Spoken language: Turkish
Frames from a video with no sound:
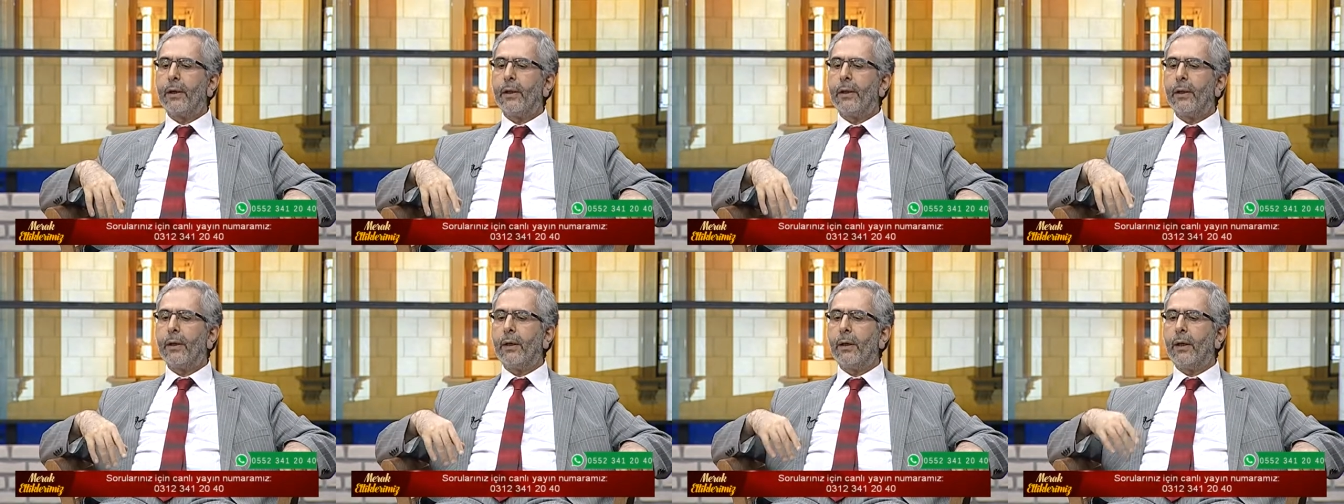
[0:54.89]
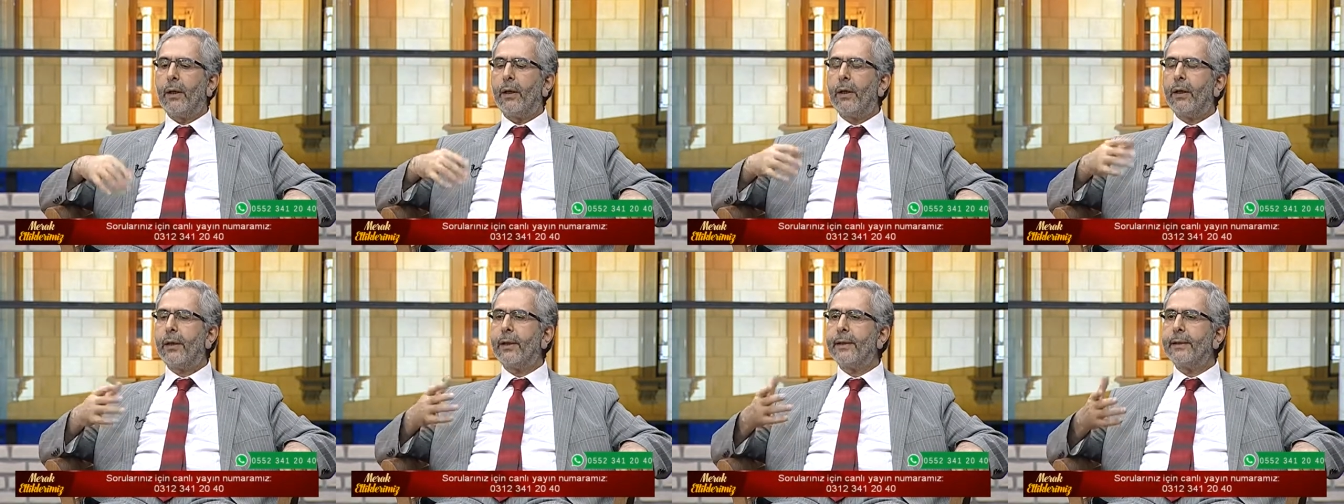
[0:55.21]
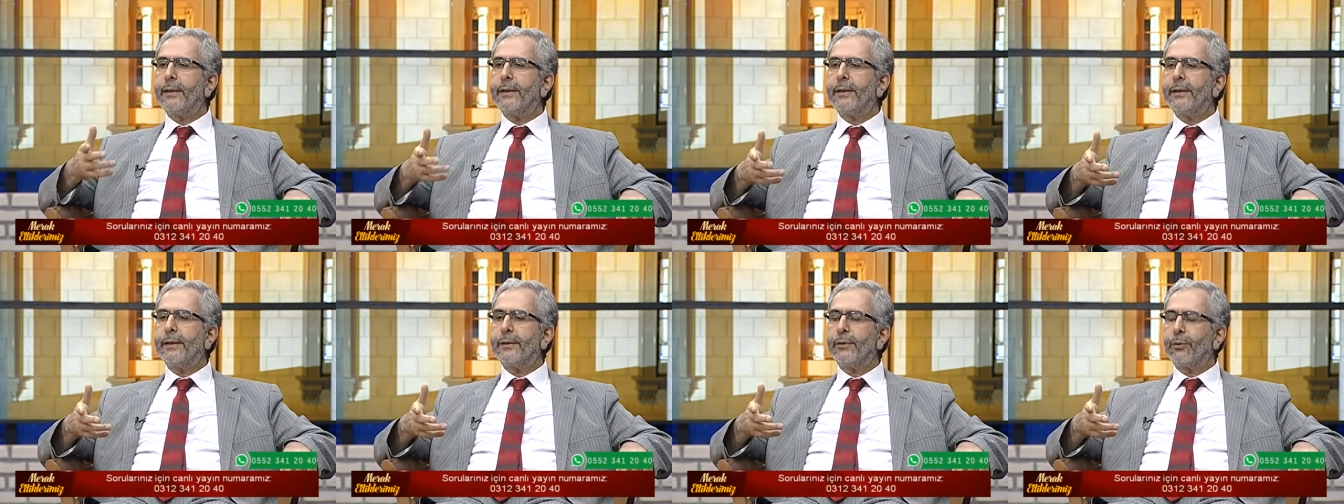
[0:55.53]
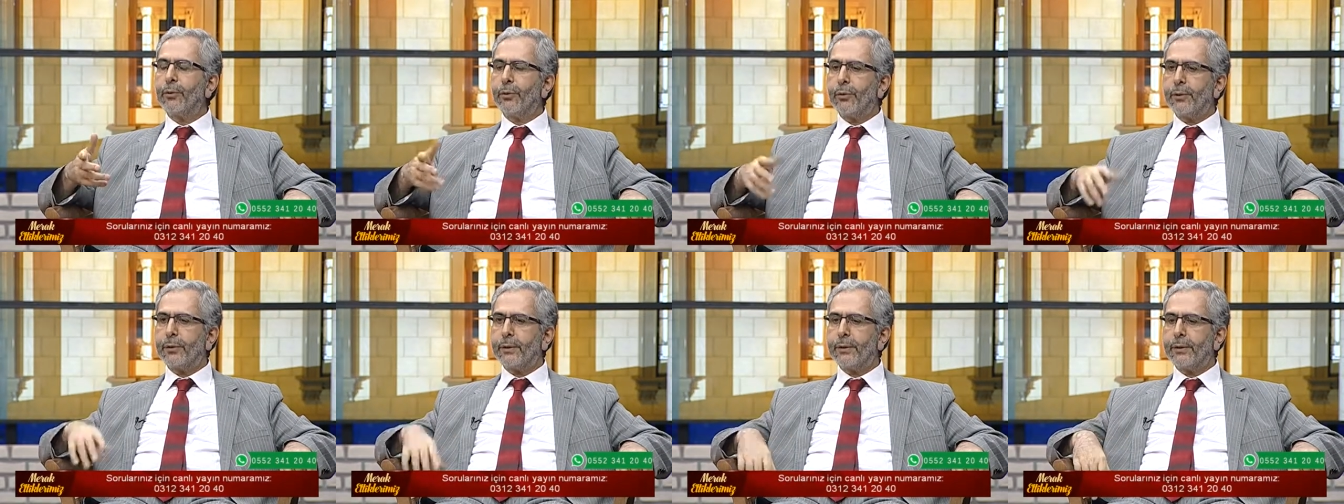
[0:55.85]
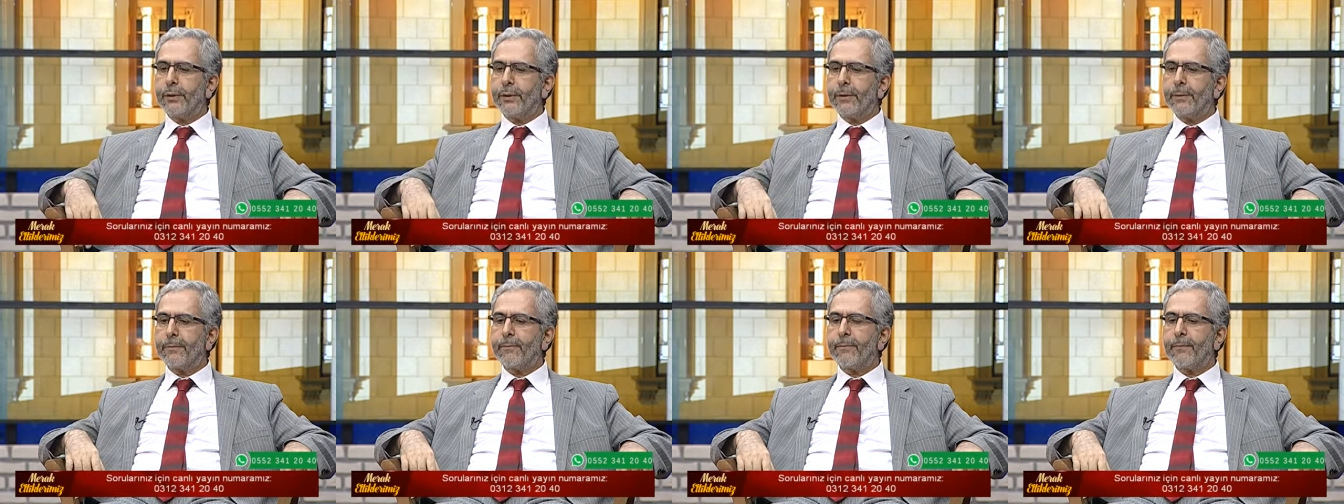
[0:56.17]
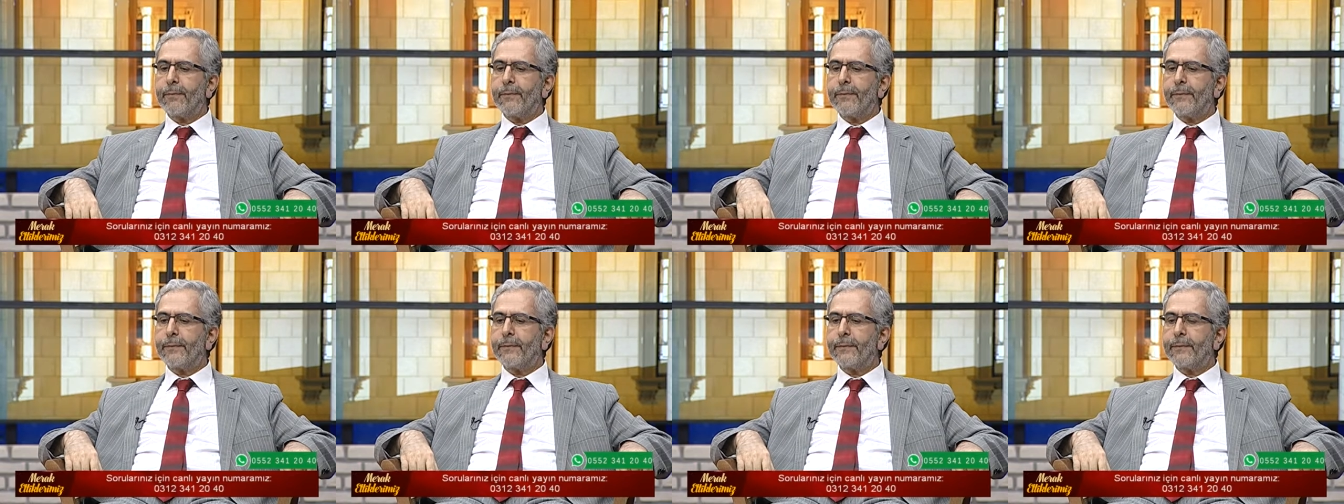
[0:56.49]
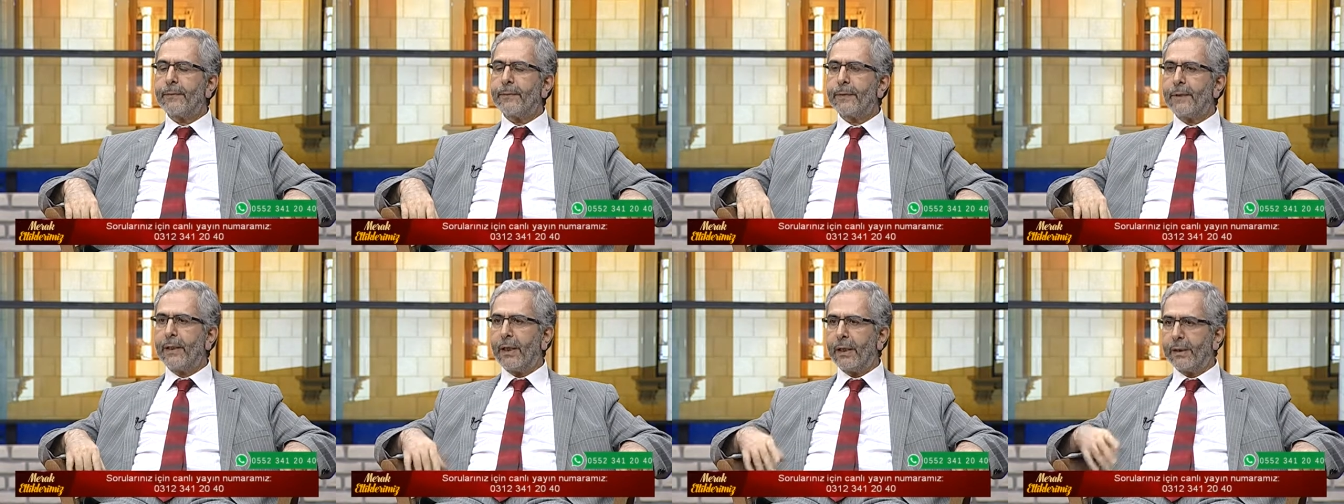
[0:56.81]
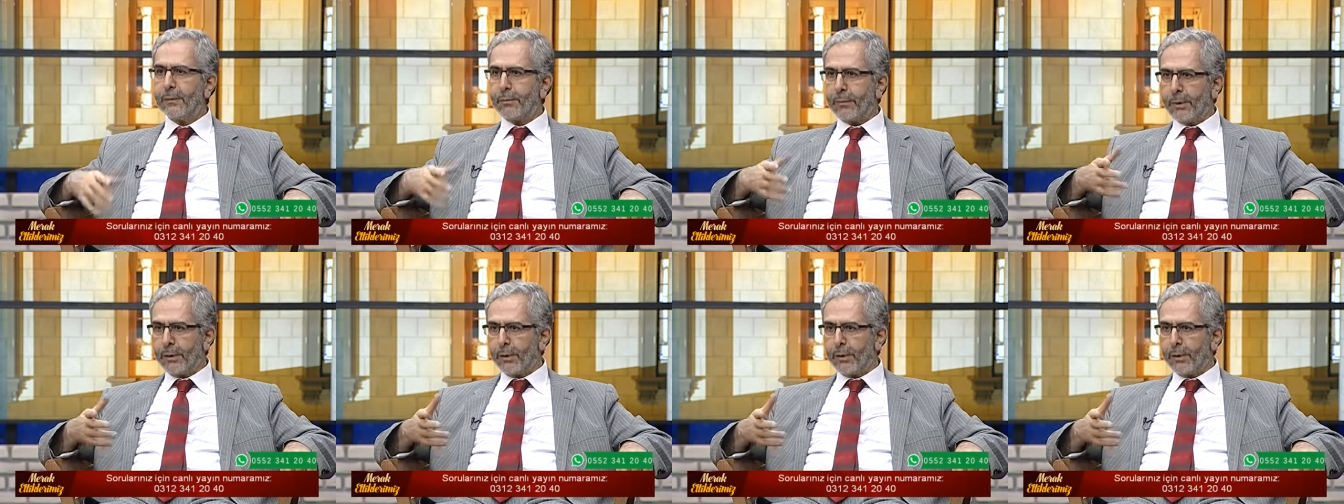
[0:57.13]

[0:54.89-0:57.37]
Ahaliye diyor ki yani